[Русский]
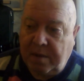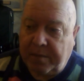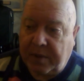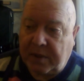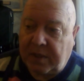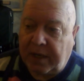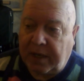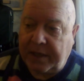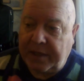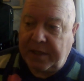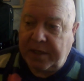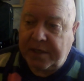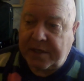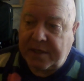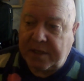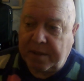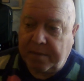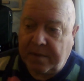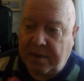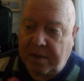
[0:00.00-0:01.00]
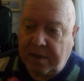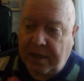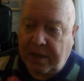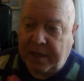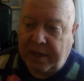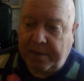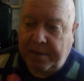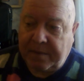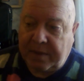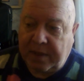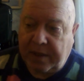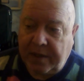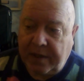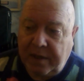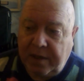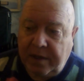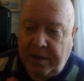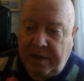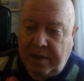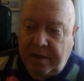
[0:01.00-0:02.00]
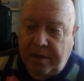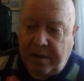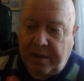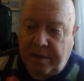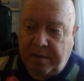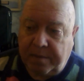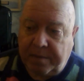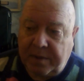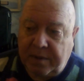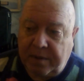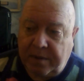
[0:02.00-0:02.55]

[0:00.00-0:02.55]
по традициям каким-то э,